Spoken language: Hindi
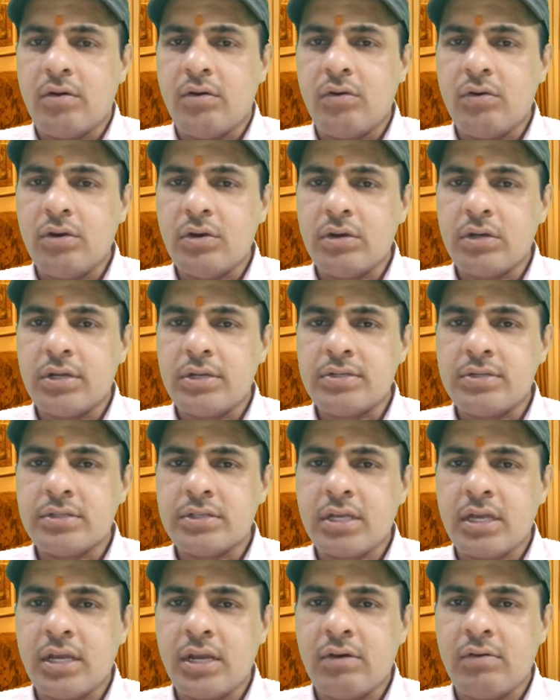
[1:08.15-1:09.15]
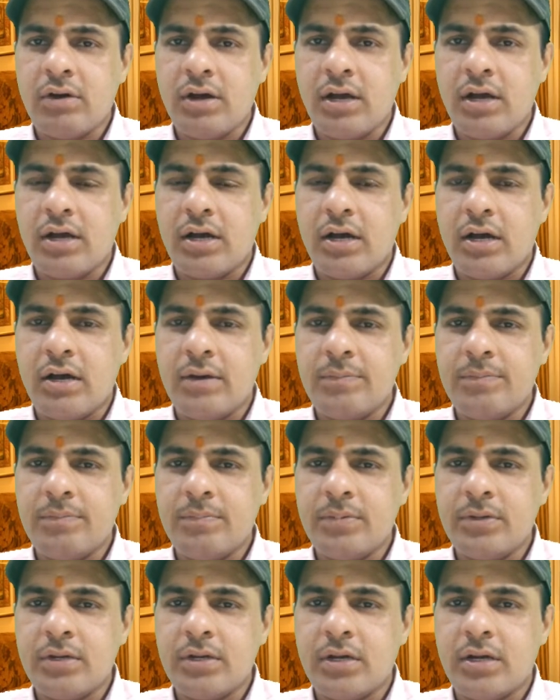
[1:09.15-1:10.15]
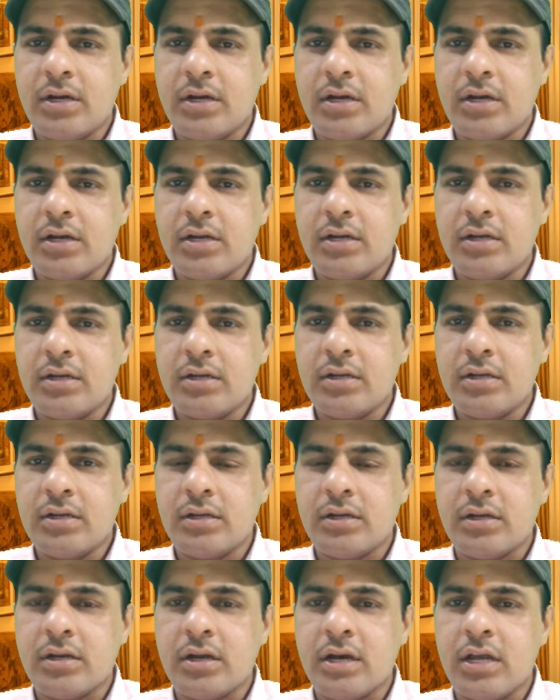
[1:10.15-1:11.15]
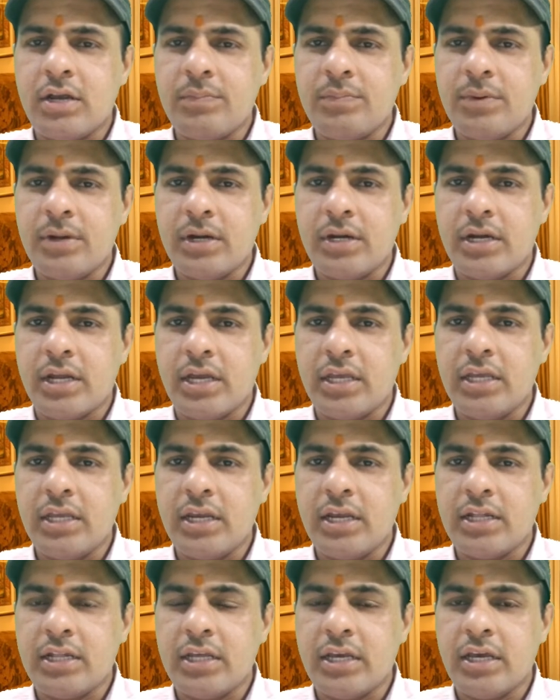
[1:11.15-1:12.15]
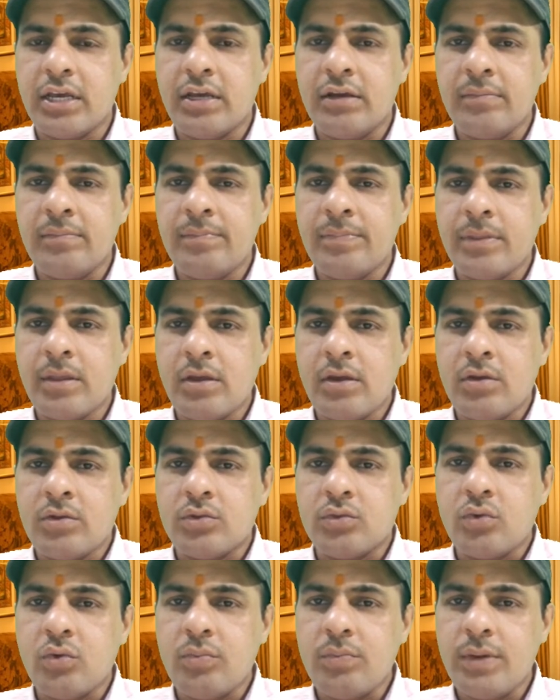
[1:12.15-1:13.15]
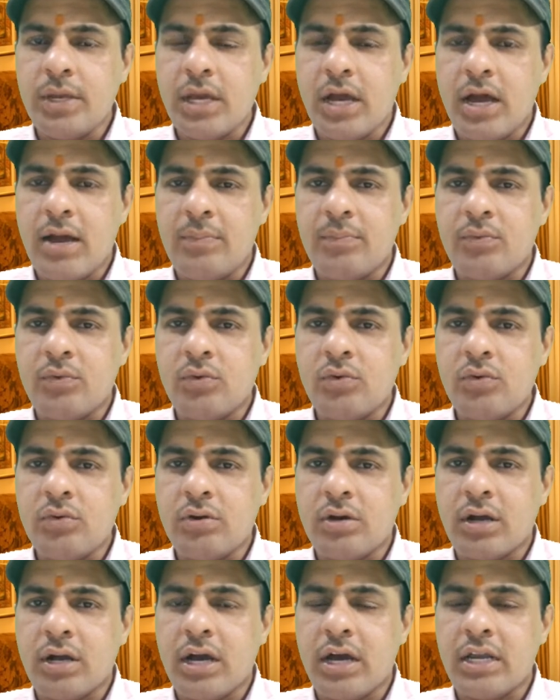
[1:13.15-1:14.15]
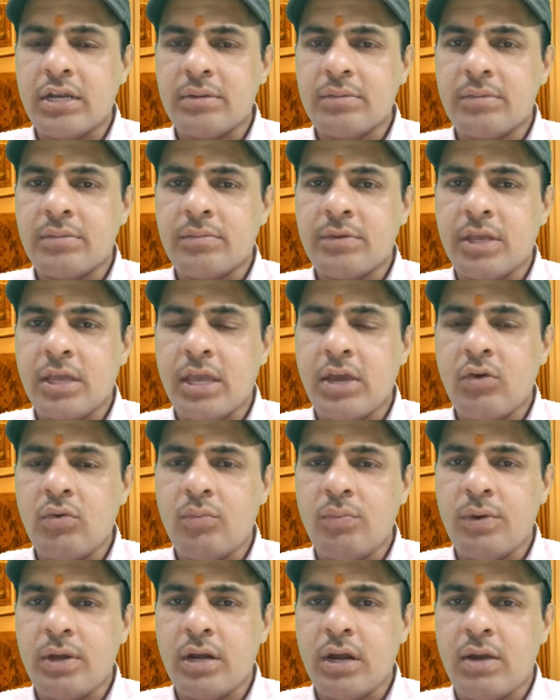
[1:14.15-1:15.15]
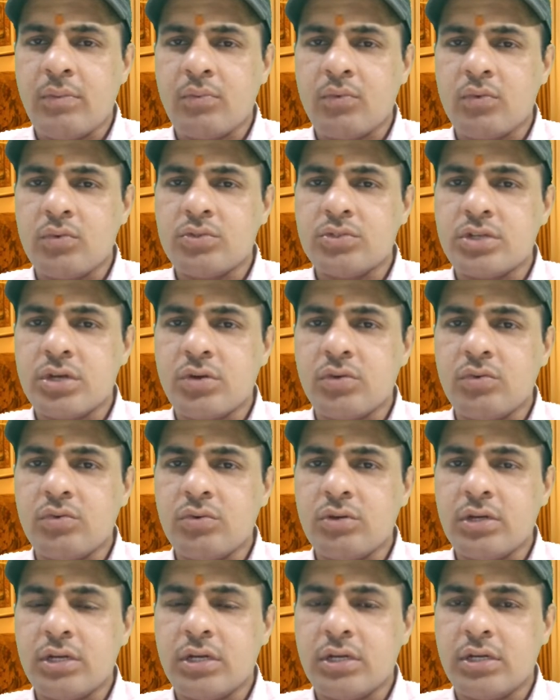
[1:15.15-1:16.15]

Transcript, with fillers: और इसके अलावा आप अगर घर पर नहीं रहते हैं तो भी आपको घर के ऊपर आपको ज़रूर